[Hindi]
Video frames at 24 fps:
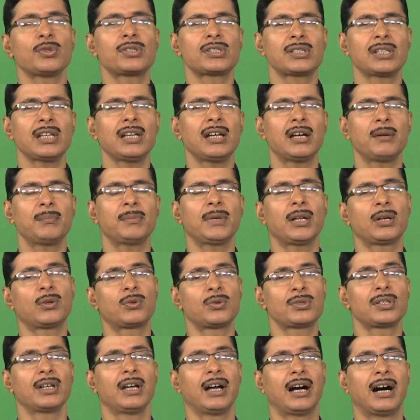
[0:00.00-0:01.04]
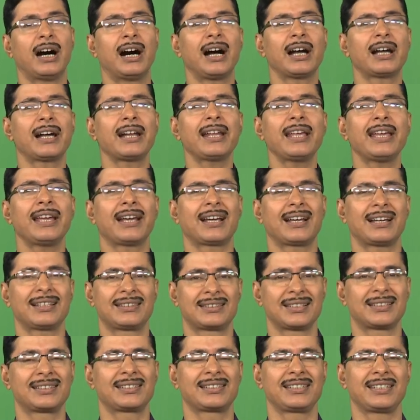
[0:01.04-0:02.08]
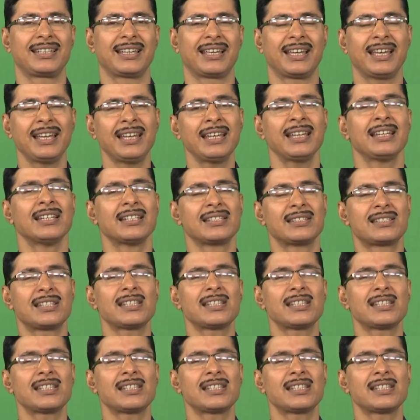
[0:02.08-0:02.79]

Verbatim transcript: उससे हमने कुछ आंकड़े एकत्रित किए हैं